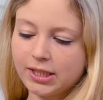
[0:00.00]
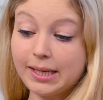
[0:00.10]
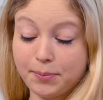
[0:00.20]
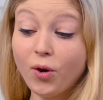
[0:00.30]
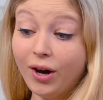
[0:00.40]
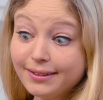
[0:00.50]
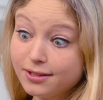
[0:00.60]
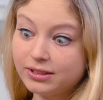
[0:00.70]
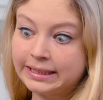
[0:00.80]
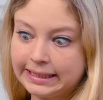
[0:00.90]
Ich habe gehört,
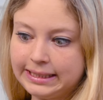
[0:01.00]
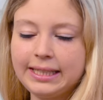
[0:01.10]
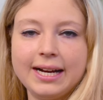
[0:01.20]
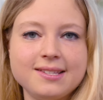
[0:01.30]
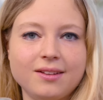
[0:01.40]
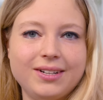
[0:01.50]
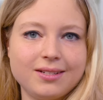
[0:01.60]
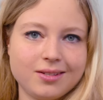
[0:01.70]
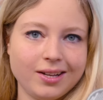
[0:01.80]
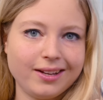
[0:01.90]
das soll richtig geil sein, weil
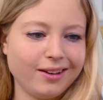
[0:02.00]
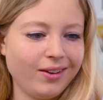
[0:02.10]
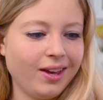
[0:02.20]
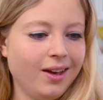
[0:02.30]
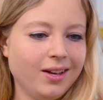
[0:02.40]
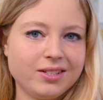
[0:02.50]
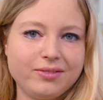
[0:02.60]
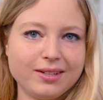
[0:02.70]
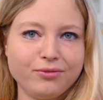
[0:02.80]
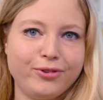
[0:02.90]
es ist halt irgendwie, es
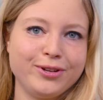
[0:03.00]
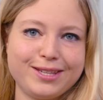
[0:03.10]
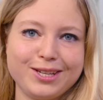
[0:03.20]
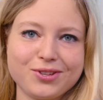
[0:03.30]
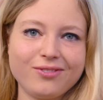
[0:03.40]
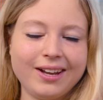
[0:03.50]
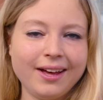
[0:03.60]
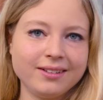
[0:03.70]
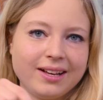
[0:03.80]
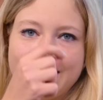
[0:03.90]
wird dann flüssige
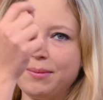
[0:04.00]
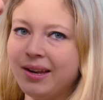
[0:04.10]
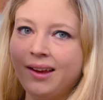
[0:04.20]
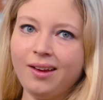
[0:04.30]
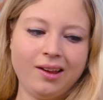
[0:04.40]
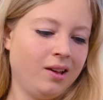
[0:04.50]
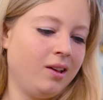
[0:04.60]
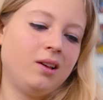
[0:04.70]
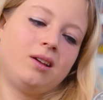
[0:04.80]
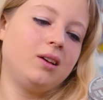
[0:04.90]
Schokolade und dann kann man
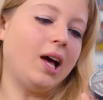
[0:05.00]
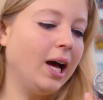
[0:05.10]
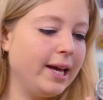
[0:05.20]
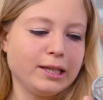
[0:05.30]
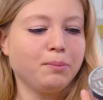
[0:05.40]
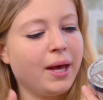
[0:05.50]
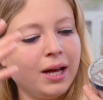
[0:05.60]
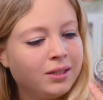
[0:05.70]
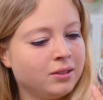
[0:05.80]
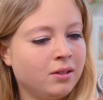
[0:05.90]
ja,
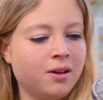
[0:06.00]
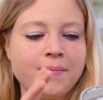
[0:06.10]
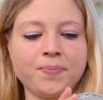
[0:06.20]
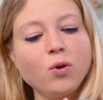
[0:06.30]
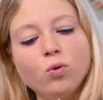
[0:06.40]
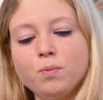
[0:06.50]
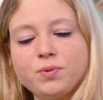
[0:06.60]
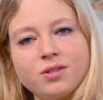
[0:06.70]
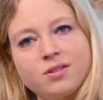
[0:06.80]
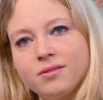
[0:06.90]
Erdbeeren,
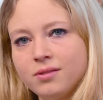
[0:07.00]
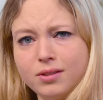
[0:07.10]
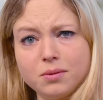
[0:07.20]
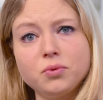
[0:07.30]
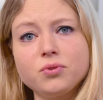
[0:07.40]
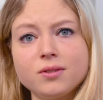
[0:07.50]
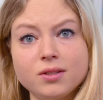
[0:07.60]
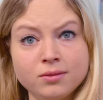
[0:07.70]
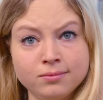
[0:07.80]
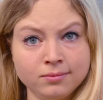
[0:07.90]
Obst, Gemüse,